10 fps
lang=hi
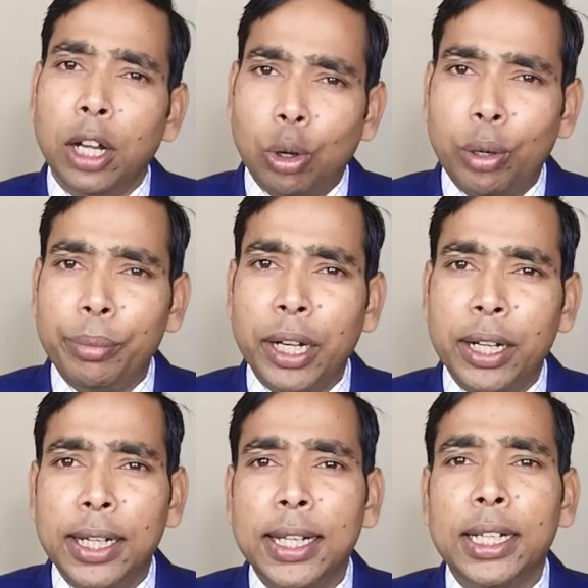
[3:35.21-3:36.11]
और मेरा
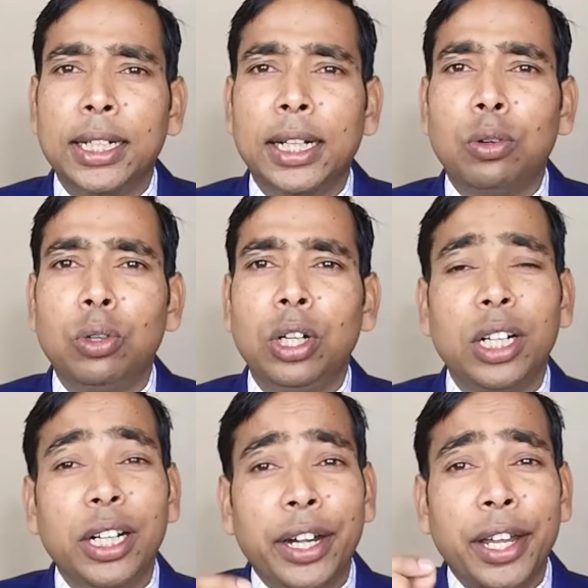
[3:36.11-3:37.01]
नया अकाउंट
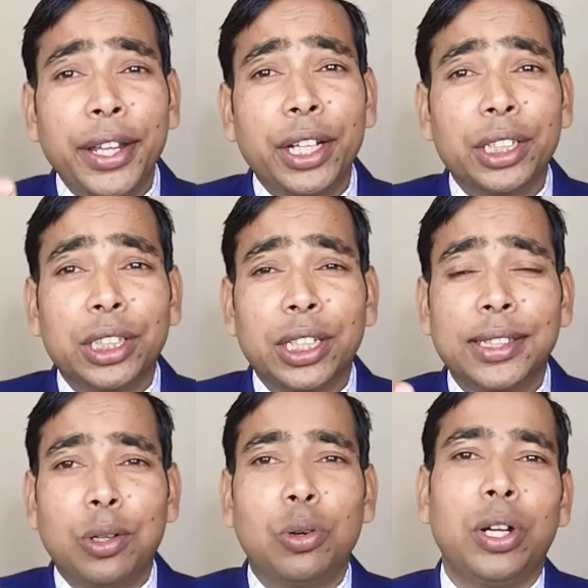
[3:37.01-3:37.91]
नए स्तर
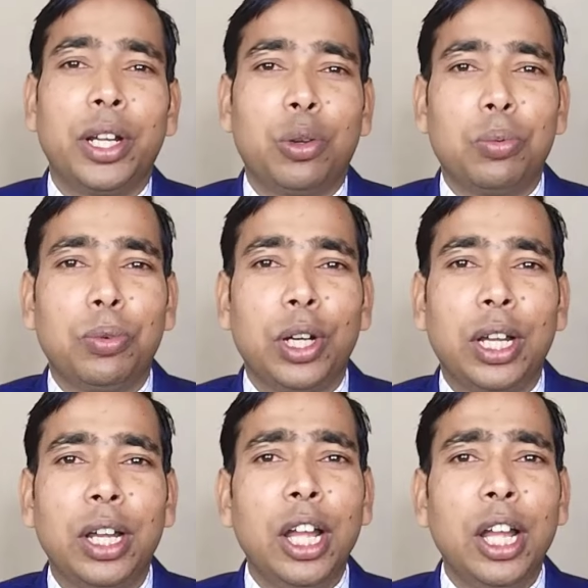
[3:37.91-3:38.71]
से खोलने को बोला